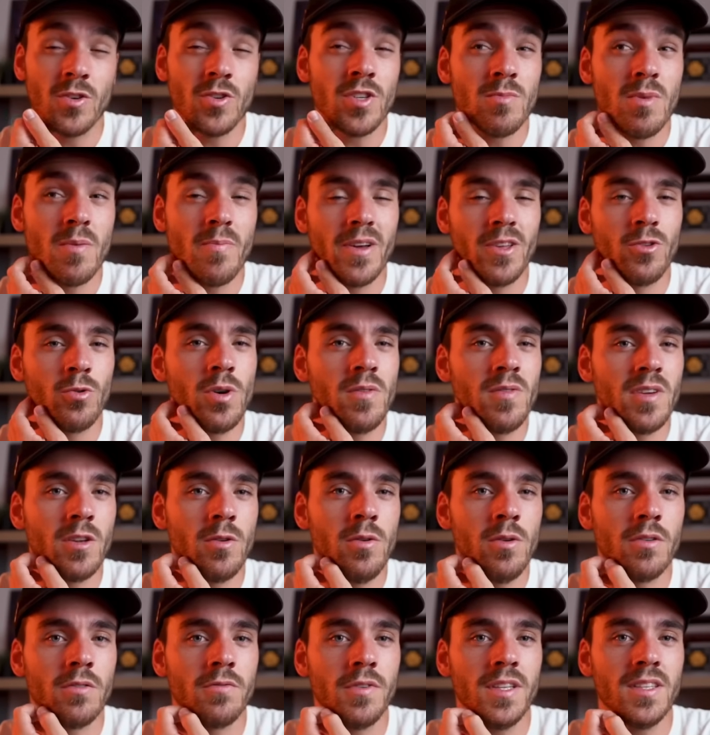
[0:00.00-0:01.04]
Mais ce que j'aimais pas trop
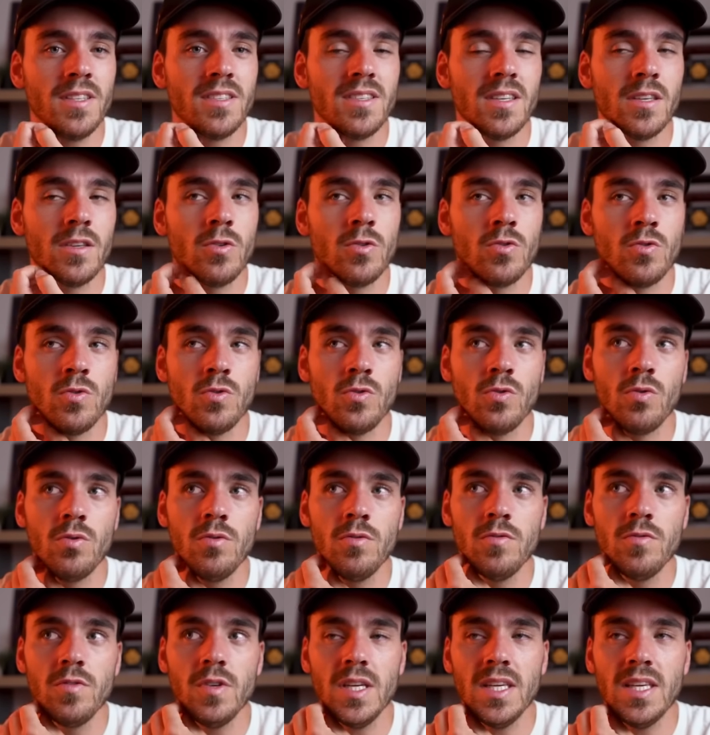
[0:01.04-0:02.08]
avec lui, en fait, c'est que je
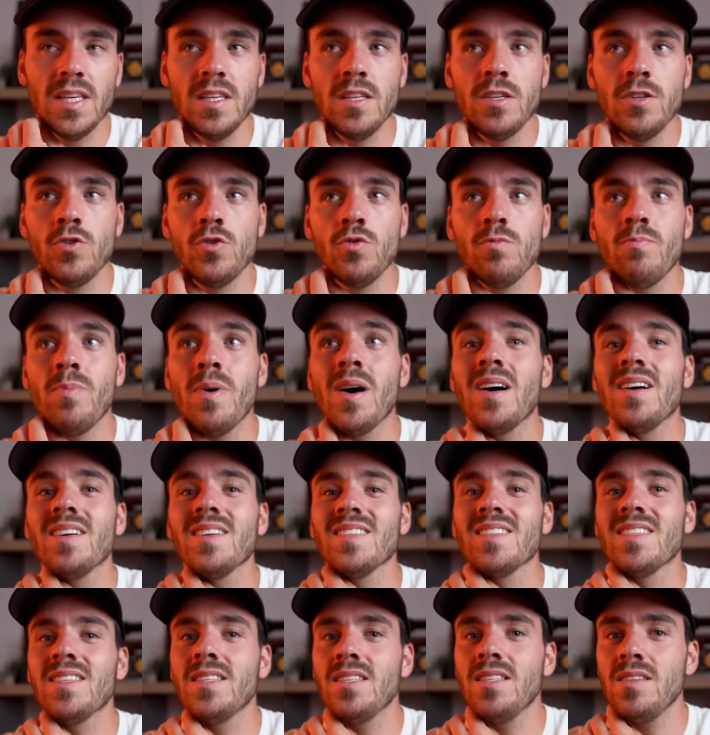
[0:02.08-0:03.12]
trouve qu'il joue pas
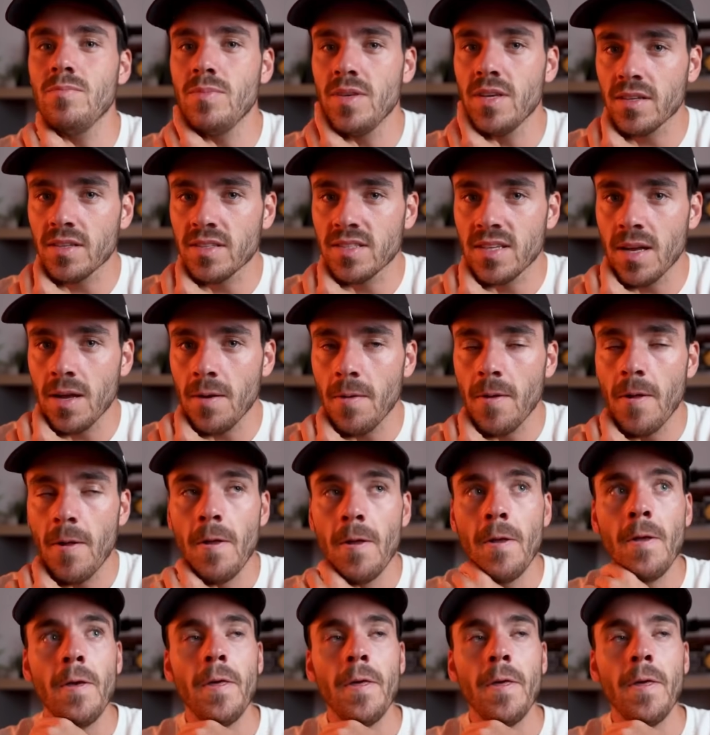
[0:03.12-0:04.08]
si bien que ça.